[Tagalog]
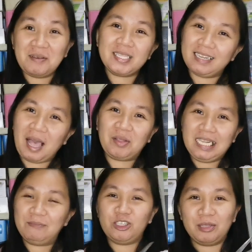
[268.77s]
mahihain naman talaga
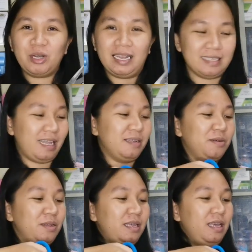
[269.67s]
ako, hindi siya ng
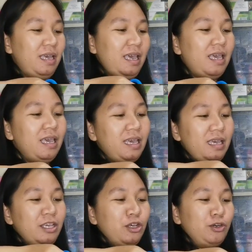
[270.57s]
halata, no?
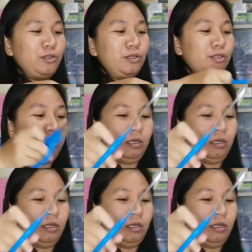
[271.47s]
Eh, yun.